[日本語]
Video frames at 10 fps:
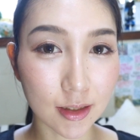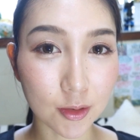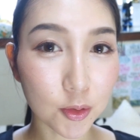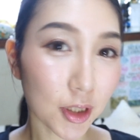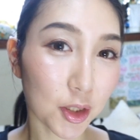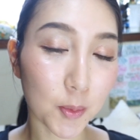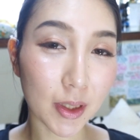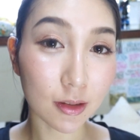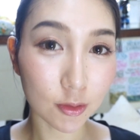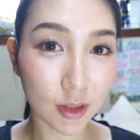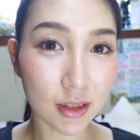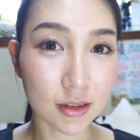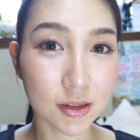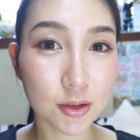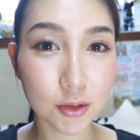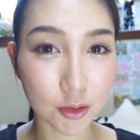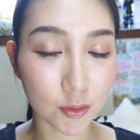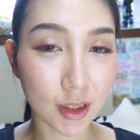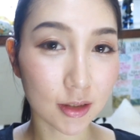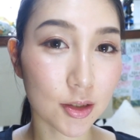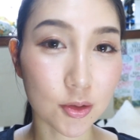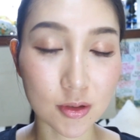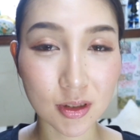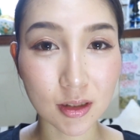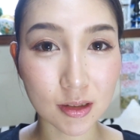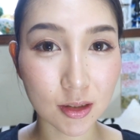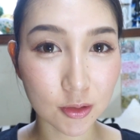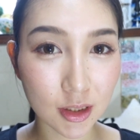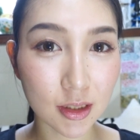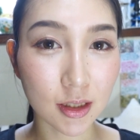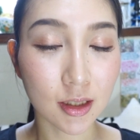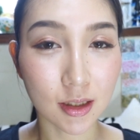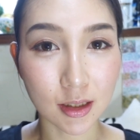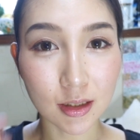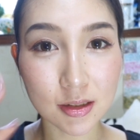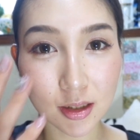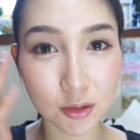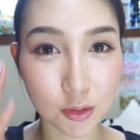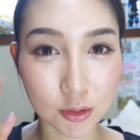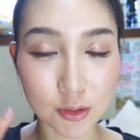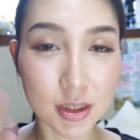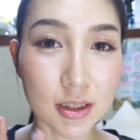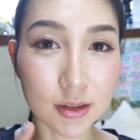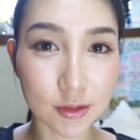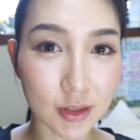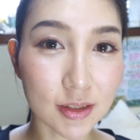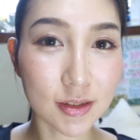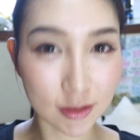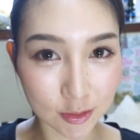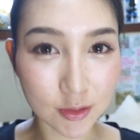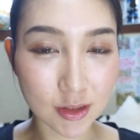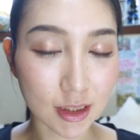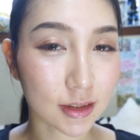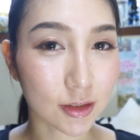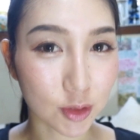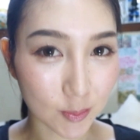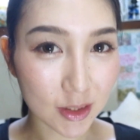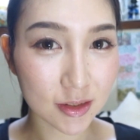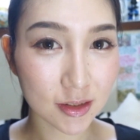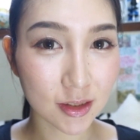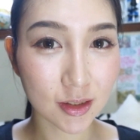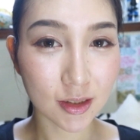え今回のメイクはスックのファンデーションを使ったので、えアイシャドウとチークはスックを使っております。